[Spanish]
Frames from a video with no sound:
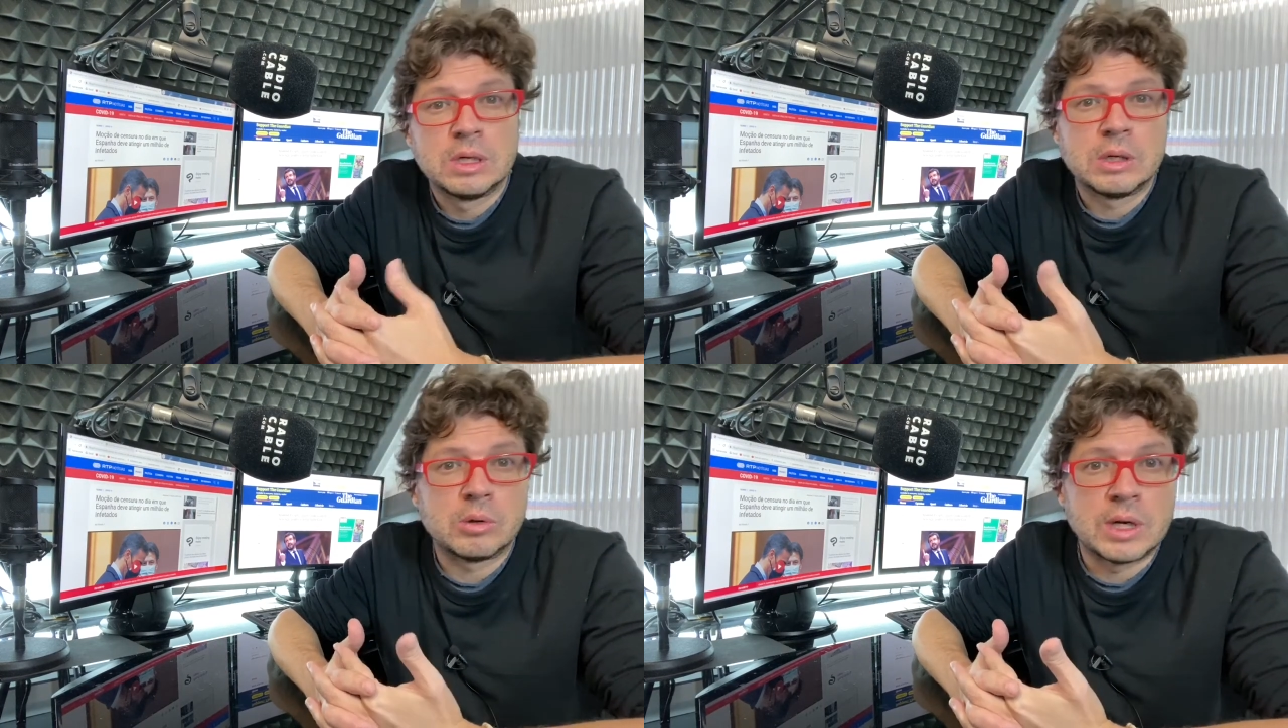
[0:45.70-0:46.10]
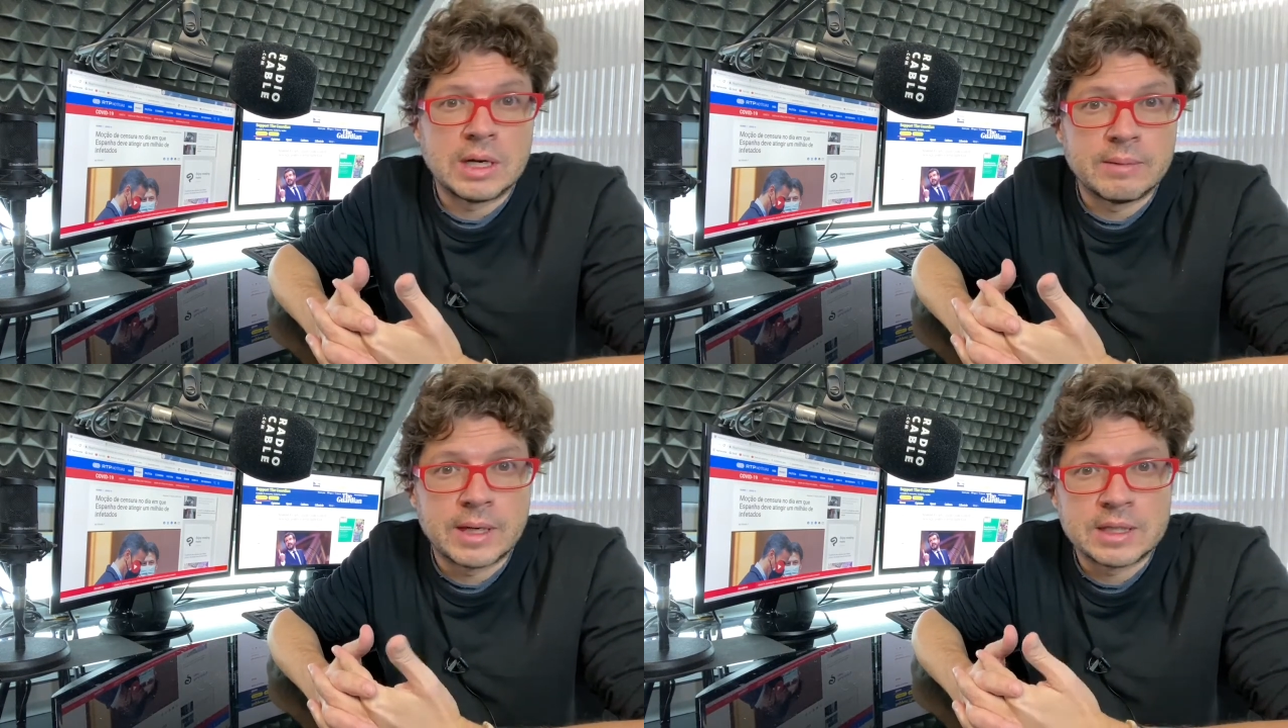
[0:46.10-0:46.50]
con el
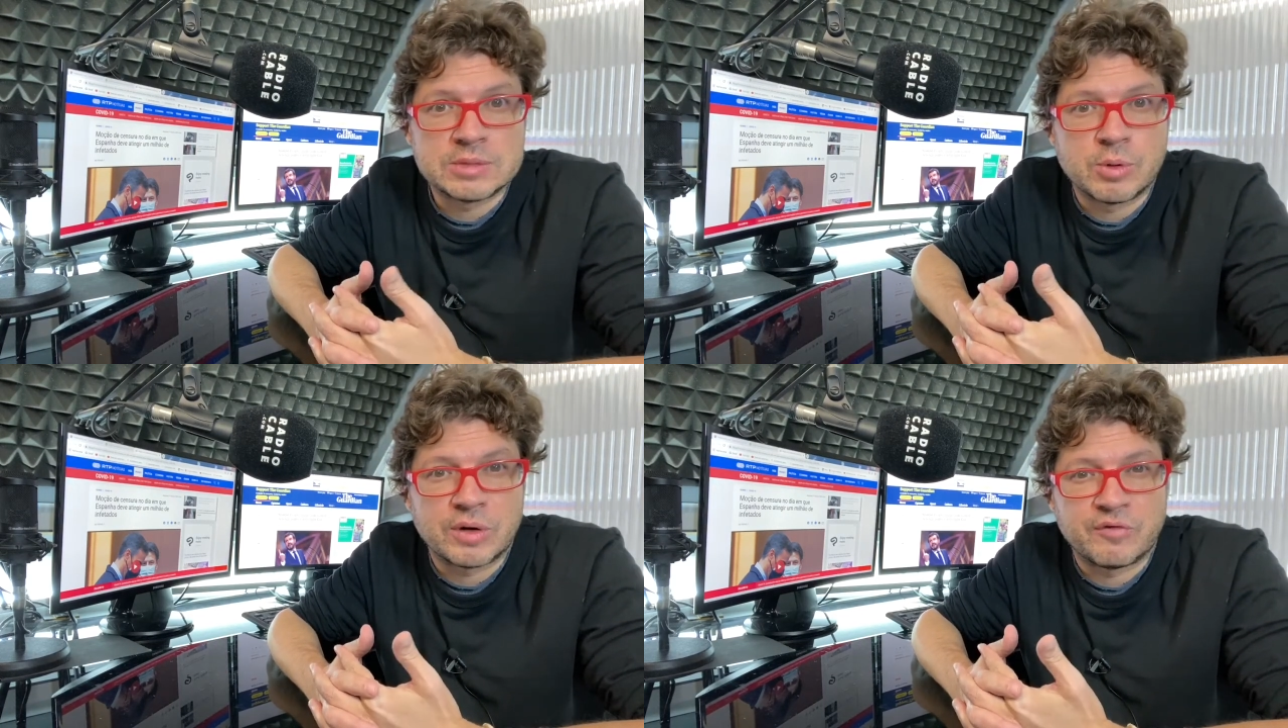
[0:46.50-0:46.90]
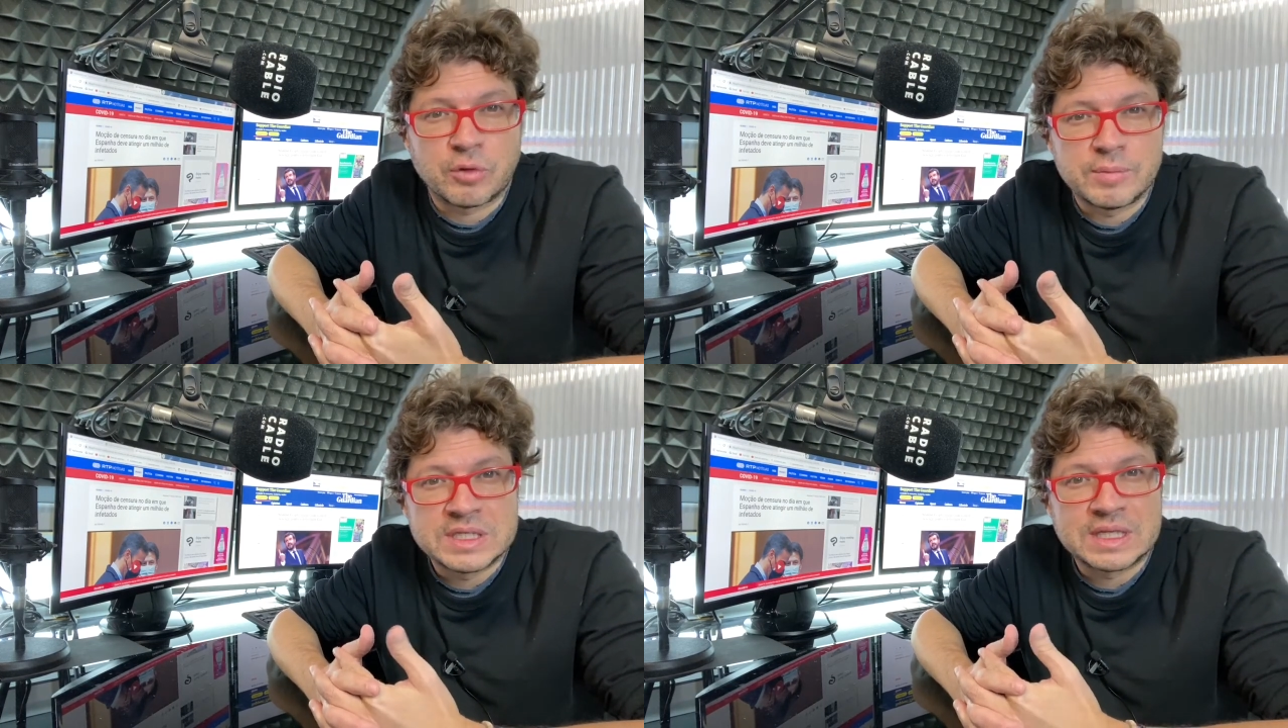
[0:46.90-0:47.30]
liberalismo
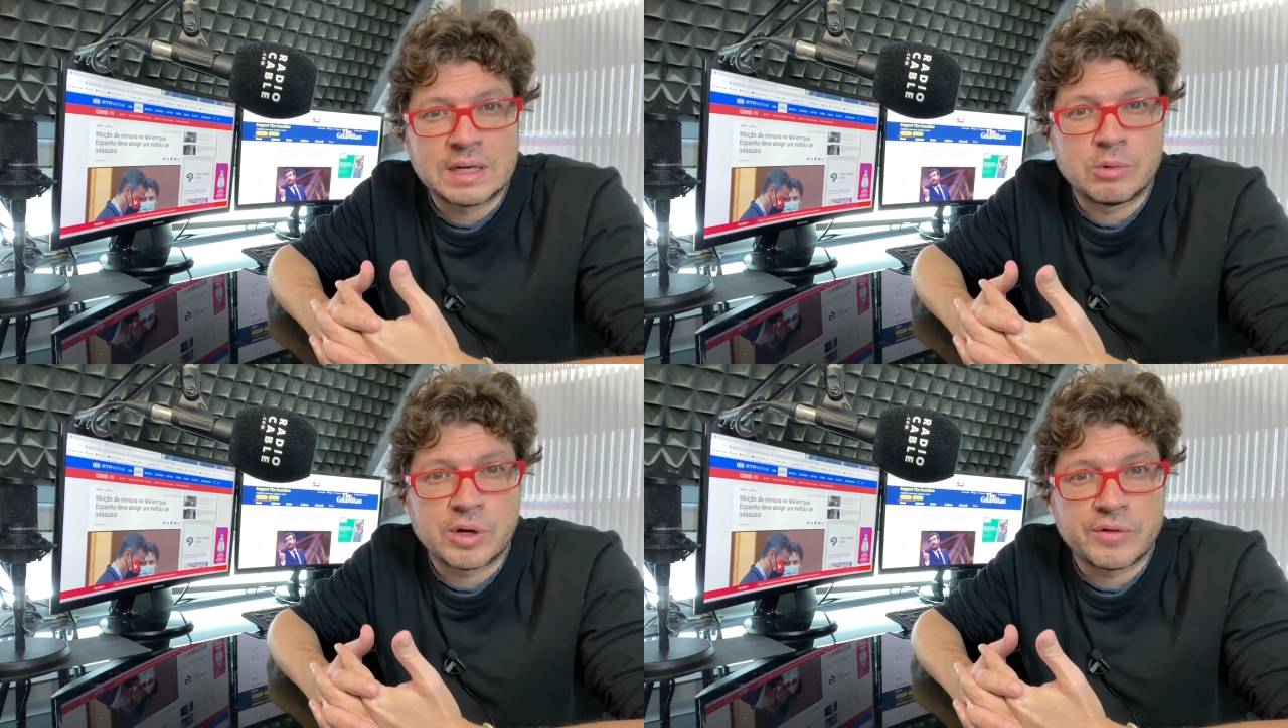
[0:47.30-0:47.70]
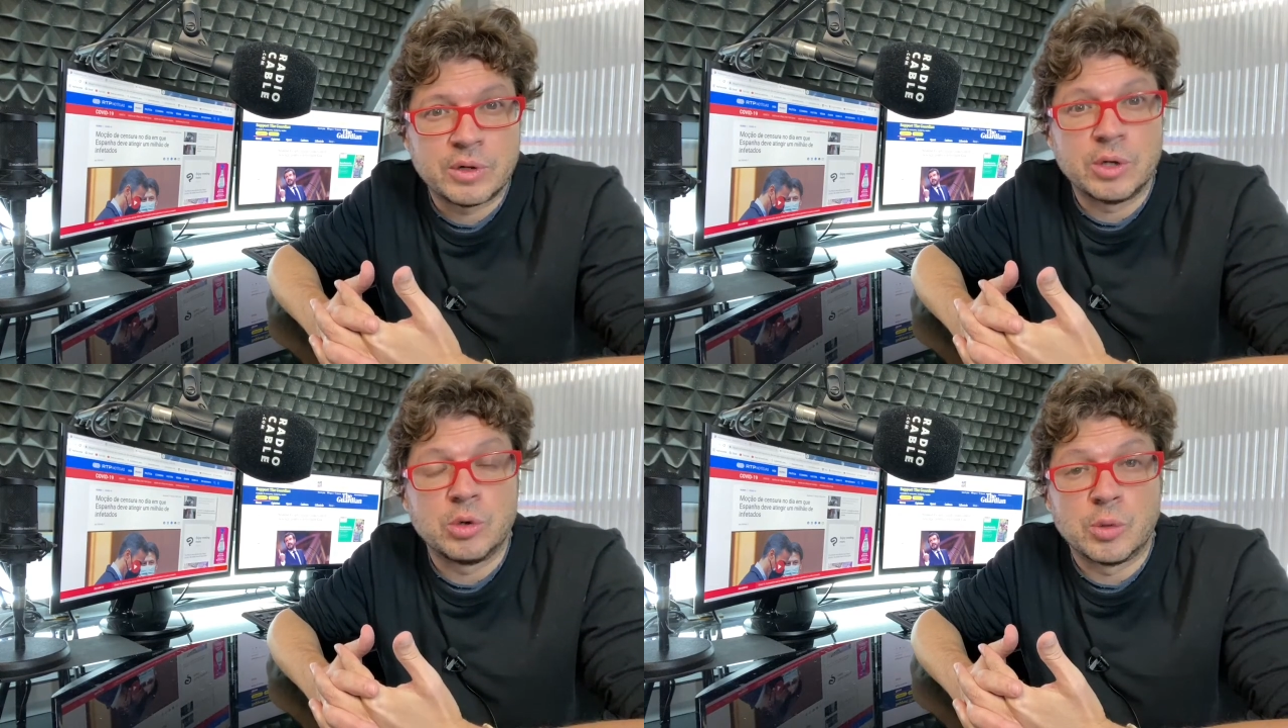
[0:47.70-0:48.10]
reformista, la vocación
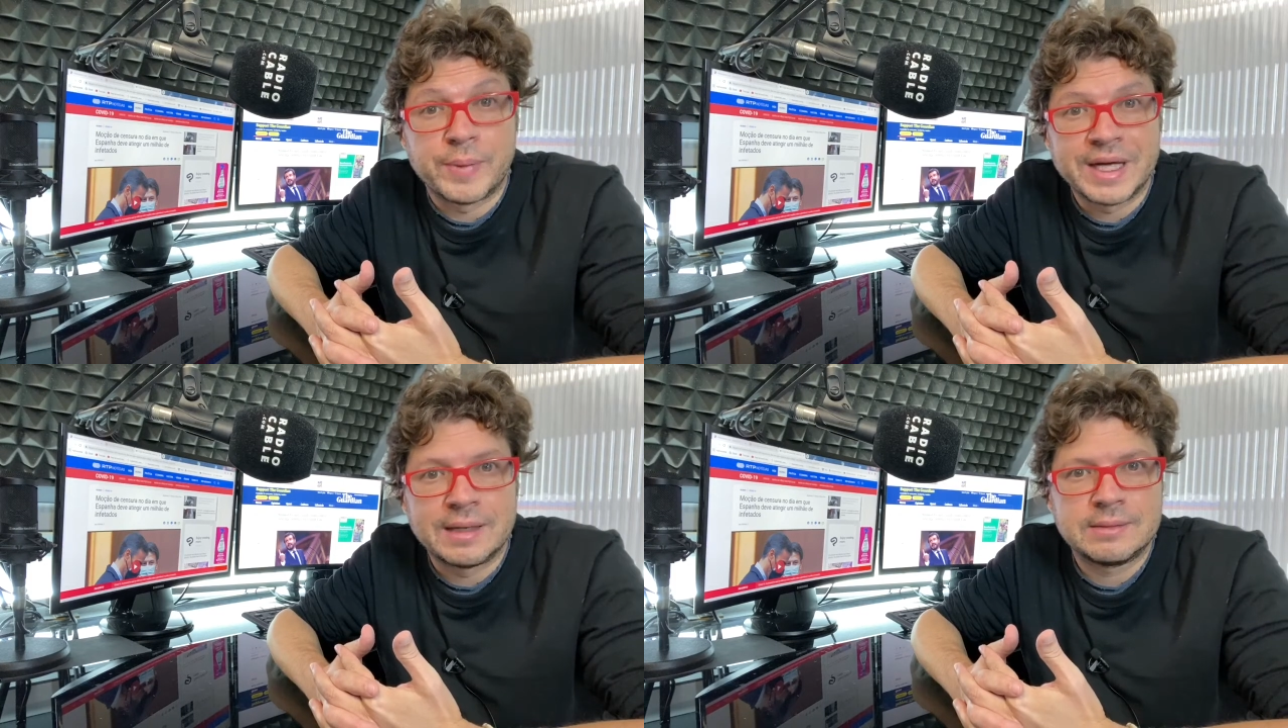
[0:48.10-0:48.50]
europea